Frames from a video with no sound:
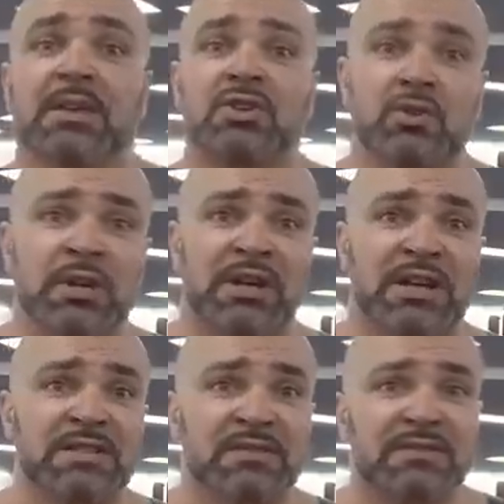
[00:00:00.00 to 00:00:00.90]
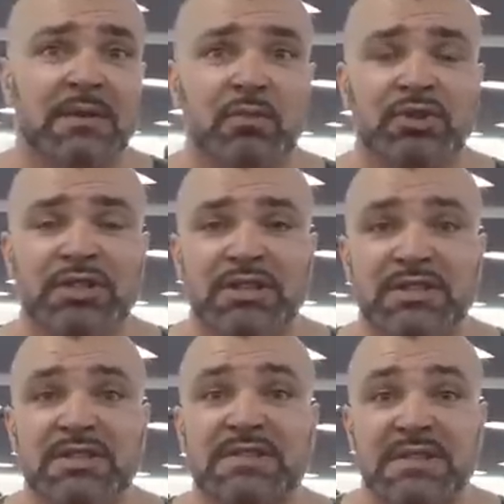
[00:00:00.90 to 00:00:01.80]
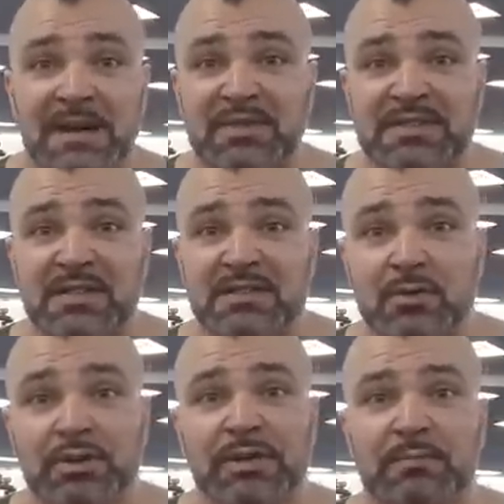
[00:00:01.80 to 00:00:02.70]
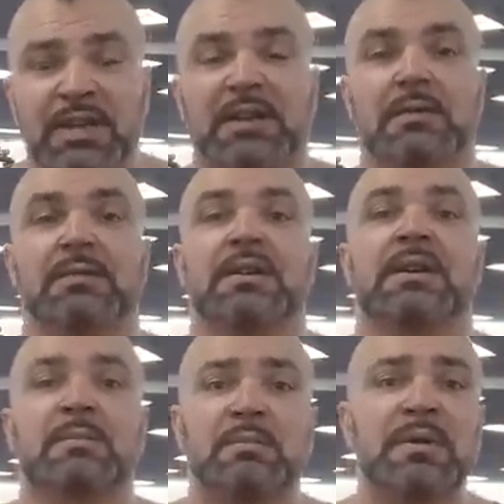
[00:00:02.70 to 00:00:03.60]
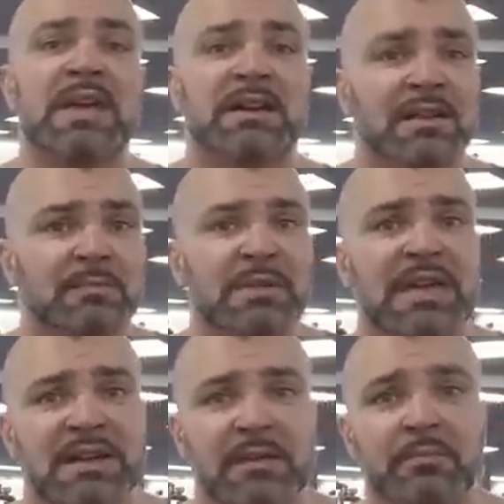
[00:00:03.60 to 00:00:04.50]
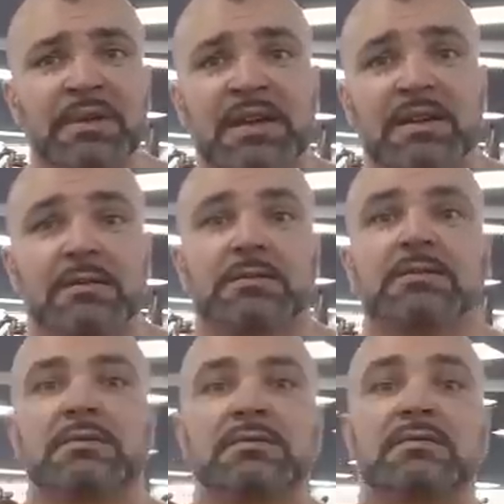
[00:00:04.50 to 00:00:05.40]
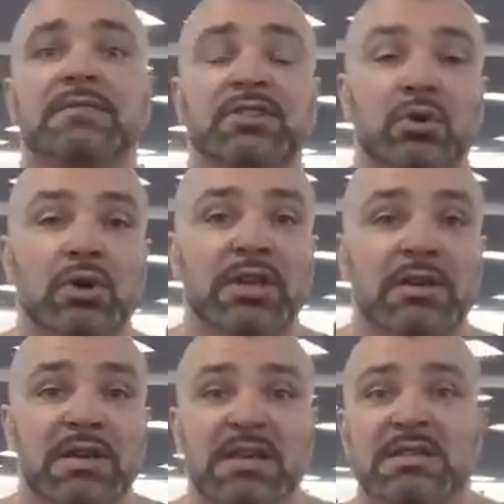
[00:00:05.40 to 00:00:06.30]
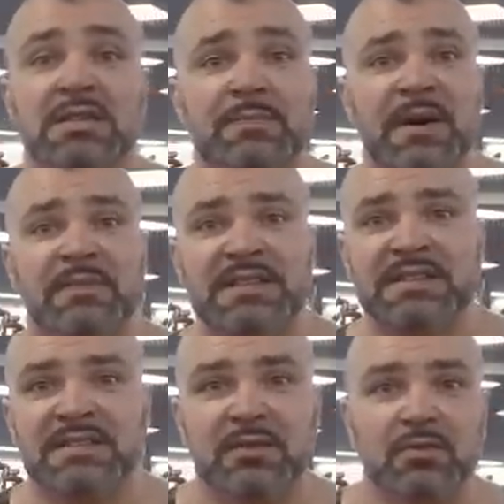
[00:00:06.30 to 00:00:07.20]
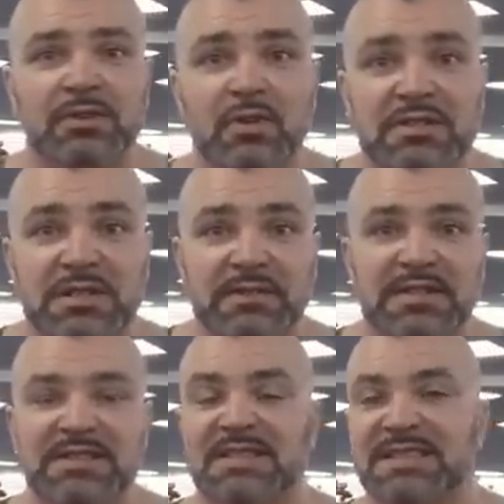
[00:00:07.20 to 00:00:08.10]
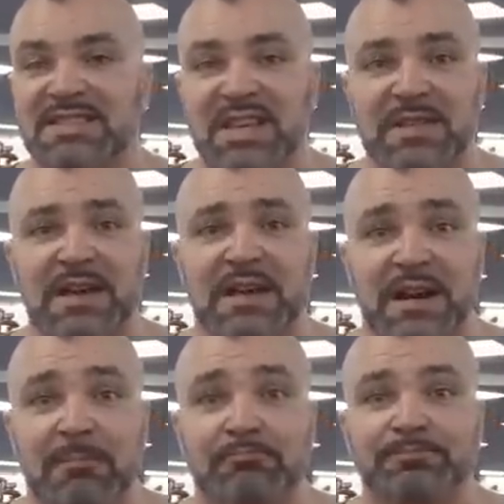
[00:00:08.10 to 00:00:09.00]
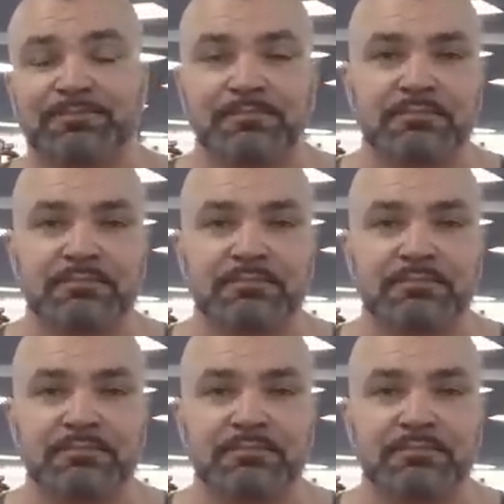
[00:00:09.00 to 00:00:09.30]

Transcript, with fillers: Еще я ходил в свободные дни сам на стадион и бегал. Бегал, бегал, бегал. В итоге не повысил свою выносливость ни на грамм.